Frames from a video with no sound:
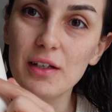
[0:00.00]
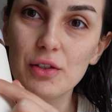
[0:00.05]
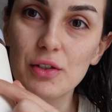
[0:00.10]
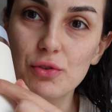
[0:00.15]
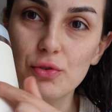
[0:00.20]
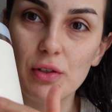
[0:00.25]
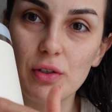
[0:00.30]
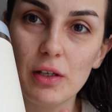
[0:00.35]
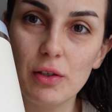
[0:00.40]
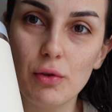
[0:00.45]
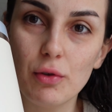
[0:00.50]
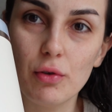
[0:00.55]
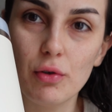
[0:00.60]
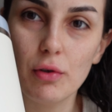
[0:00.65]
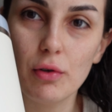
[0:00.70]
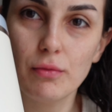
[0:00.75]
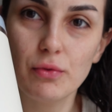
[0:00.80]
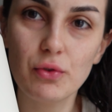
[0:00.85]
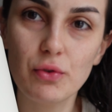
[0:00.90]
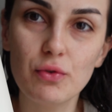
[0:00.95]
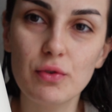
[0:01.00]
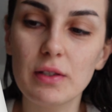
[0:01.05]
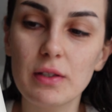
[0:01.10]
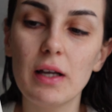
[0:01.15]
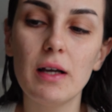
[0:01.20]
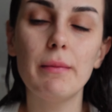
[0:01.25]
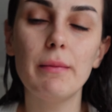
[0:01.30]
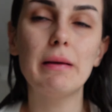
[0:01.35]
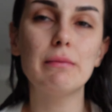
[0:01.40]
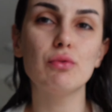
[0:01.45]
Şurayı görüyor musunuz?
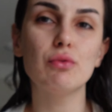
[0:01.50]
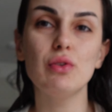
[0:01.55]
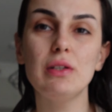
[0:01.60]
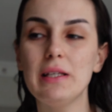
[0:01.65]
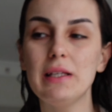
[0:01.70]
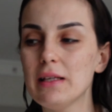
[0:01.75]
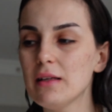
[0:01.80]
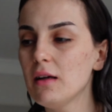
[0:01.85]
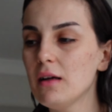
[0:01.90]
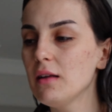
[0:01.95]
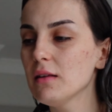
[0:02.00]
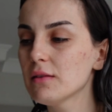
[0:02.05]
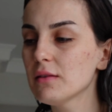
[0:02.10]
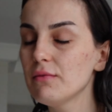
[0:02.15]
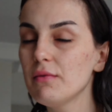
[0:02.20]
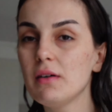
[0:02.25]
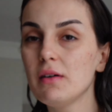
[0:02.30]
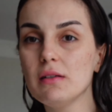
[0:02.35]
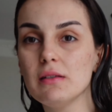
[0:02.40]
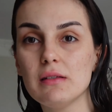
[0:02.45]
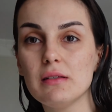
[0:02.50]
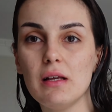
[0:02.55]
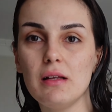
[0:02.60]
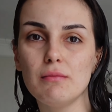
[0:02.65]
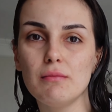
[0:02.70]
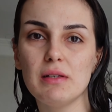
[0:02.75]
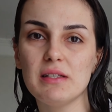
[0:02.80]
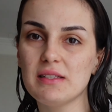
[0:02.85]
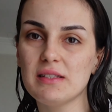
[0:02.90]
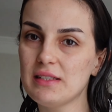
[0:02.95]
Daha ben bunu yeni aldım ve alır
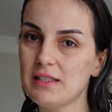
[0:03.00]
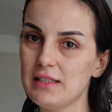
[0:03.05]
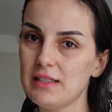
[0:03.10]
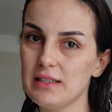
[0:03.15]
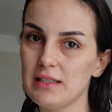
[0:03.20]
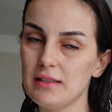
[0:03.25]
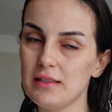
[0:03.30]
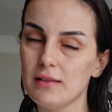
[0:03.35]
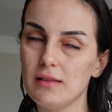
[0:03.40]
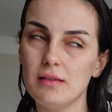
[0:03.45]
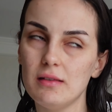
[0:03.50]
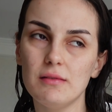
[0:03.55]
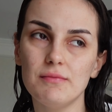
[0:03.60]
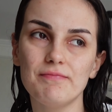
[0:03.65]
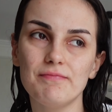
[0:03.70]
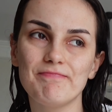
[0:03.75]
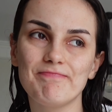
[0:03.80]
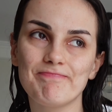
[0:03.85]
almaz çizildi.